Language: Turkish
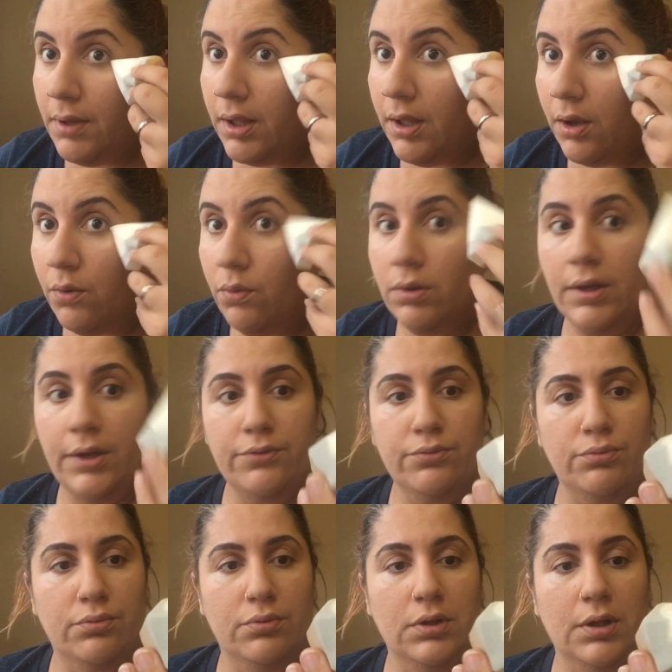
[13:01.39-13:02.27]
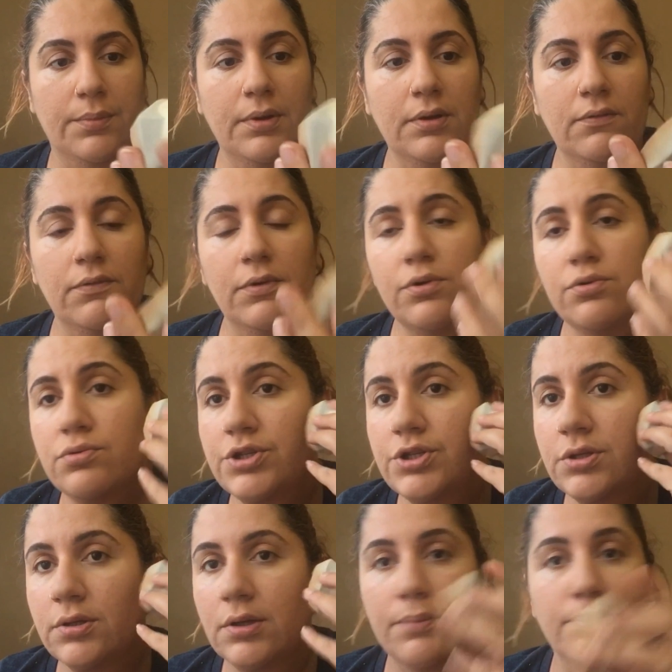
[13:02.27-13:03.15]
bayağı kolay uygulamak ve yüz
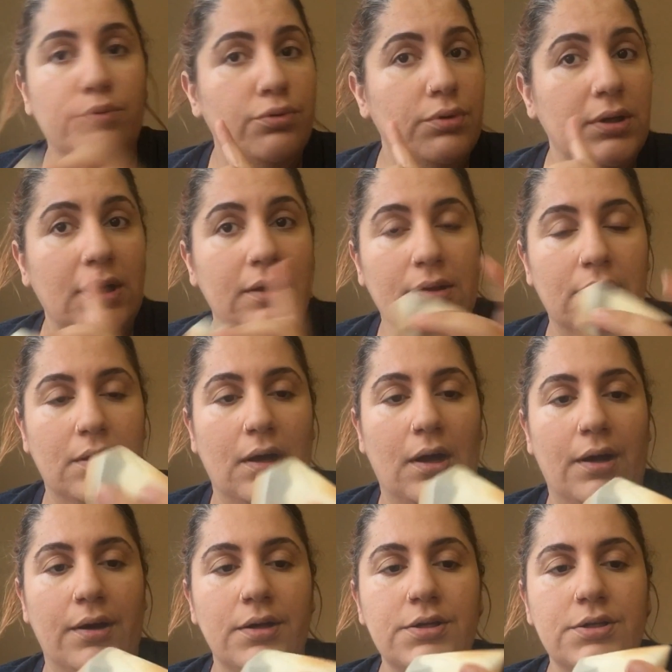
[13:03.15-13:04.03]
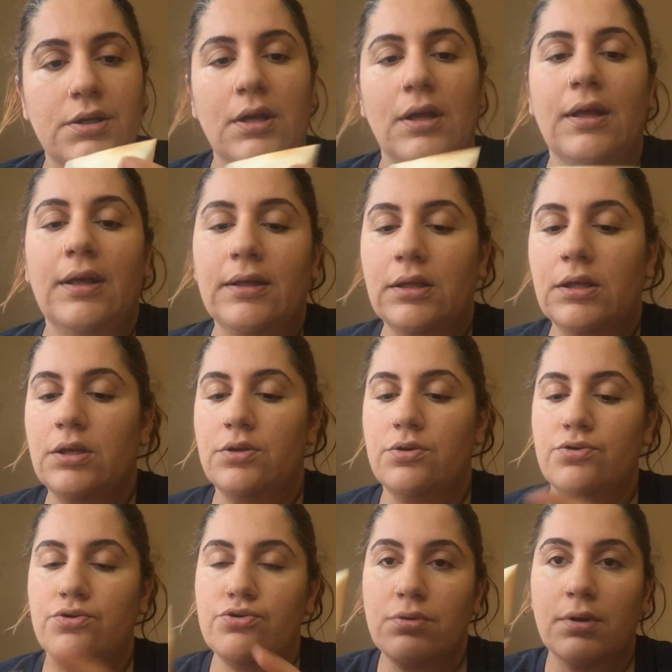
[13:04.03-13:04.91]
içinde burun kenarı hariç ki
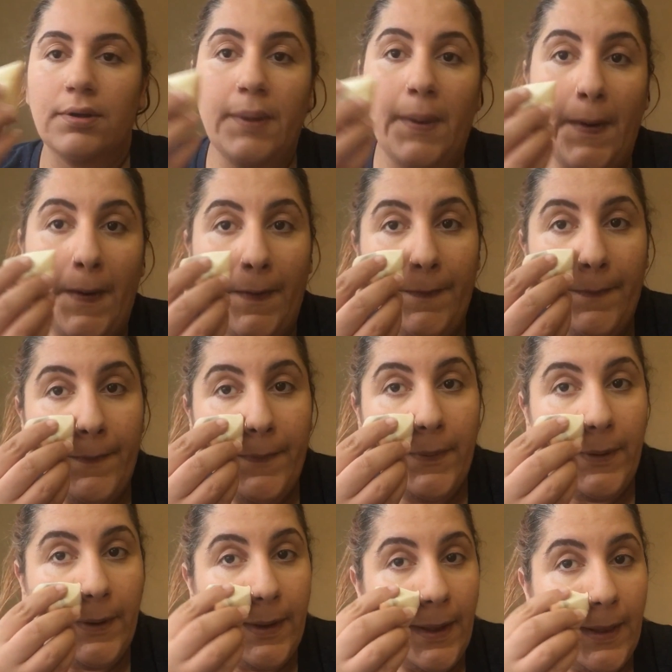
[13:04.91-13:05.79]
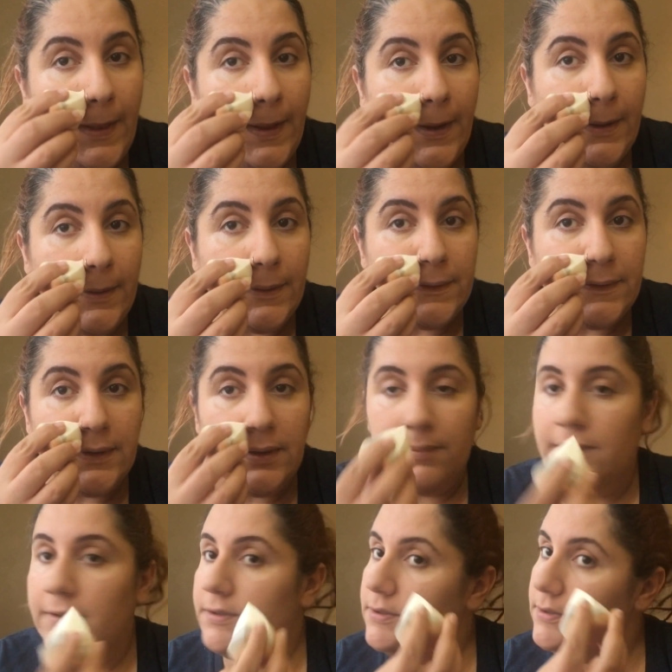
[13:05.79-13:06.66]
şuraları burun kenarına da
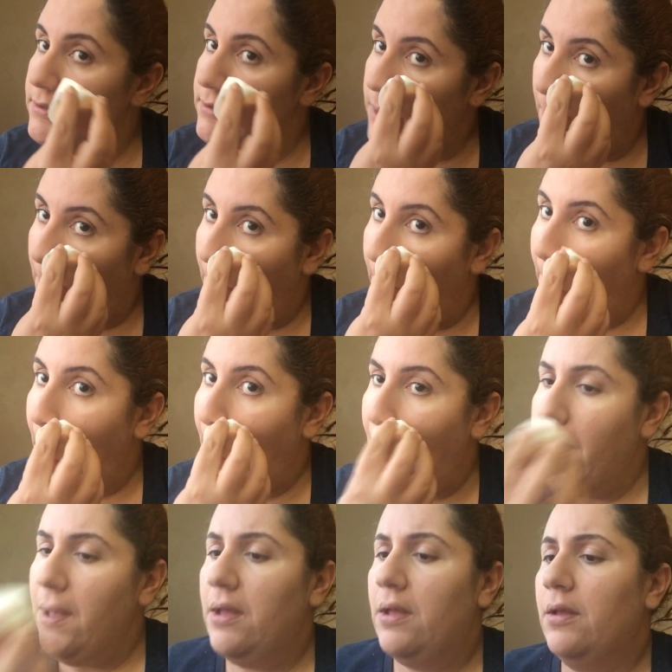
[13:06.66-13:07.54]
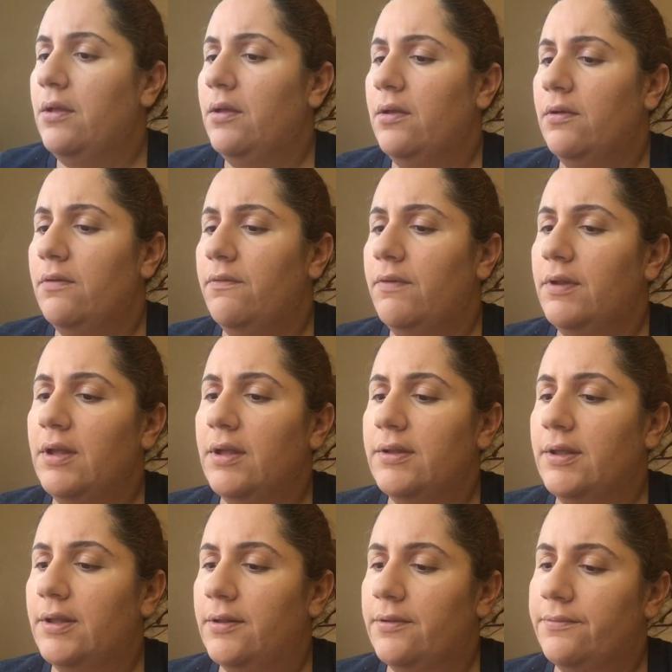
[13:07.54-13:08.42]
sarabilirsiniz.
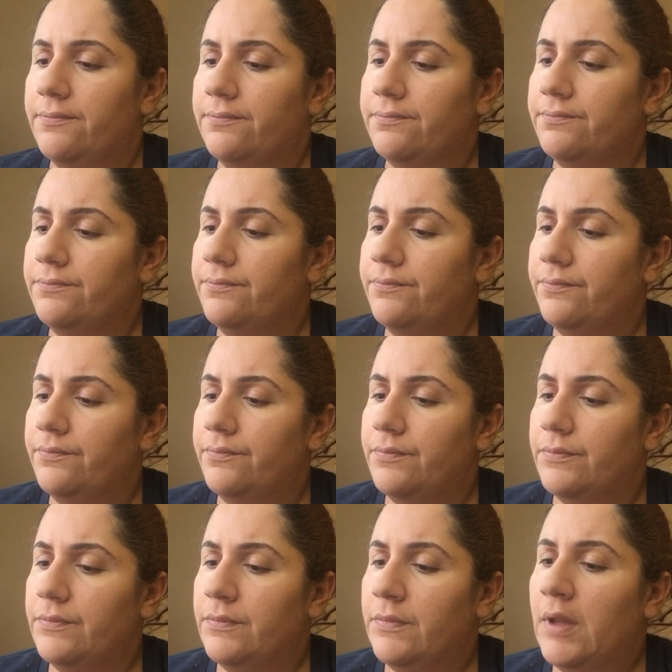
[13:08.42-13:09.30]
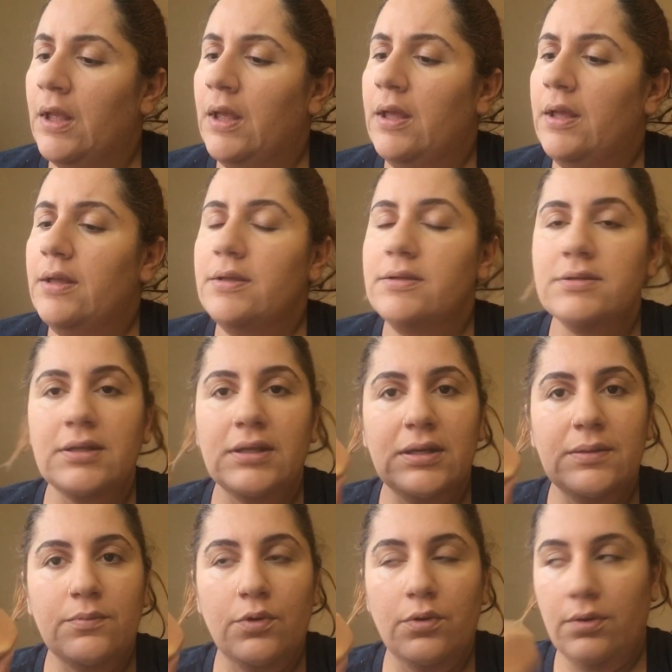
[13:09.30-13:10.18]
Fena değil.
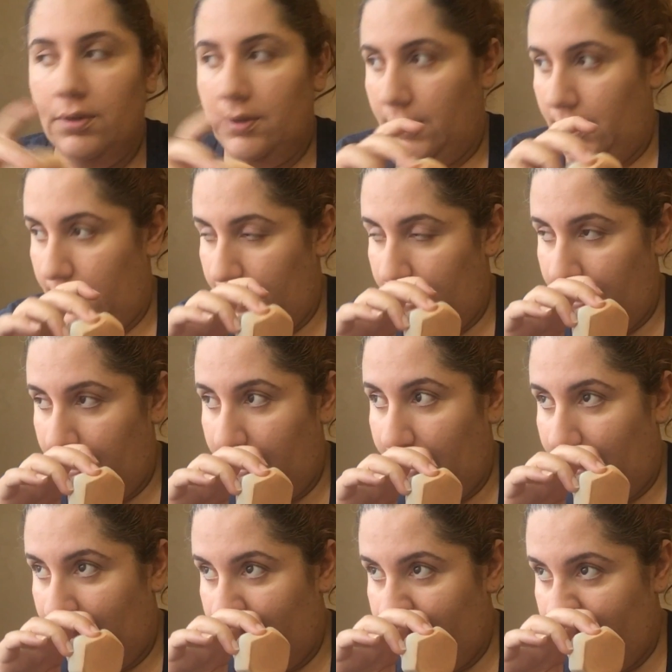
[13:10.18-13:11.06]
Sanırım o e,